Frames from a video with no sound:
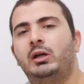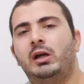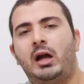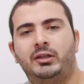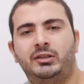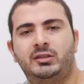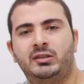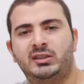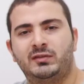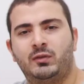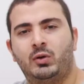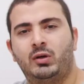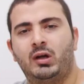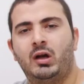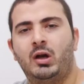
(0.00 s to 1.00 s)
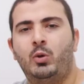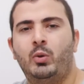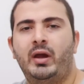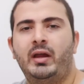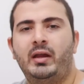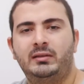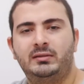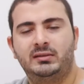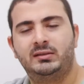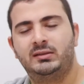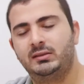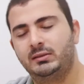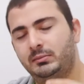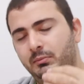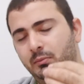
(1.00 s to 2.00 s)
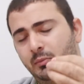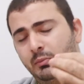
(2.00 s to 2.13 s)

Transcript: A distância focal é esses